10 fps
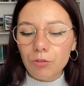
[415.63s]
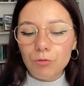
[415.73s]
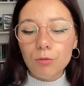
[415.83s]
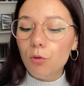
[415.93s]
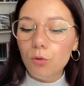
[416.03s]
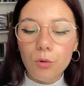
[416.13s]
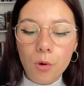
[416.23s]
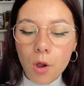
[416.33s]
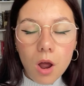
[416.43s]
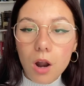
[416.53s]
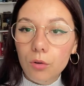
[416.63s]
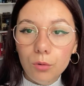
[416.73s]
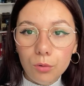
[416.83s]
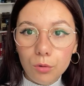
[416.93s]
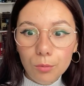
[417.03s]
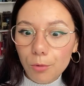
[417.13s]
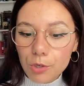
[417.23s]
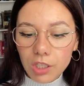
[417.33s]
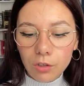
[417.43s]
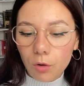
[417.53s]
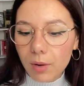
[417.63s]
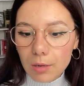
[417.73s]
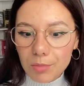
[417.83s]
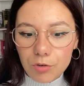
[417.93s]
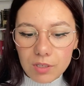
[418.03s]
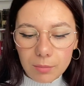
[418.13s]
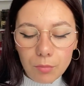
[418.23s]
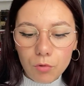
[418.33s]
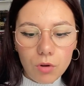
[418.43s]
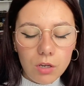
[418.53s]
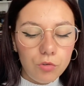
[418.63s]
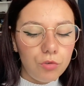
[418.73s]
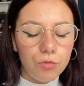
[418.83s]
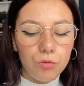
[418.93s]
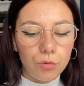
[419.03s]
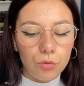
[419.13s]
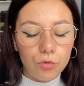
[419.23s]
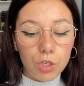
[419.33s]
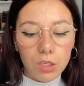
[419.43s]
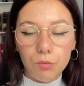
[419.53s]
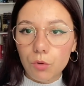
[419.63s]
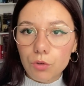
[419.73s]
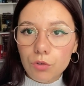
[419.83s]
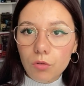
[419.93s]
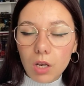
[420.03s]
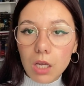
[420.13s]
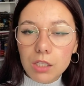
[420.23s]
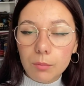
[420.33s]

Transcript: juste le, le, brochet normal. Mais je sais pas pourquoi, je j'ai vu que celui-là et j'ai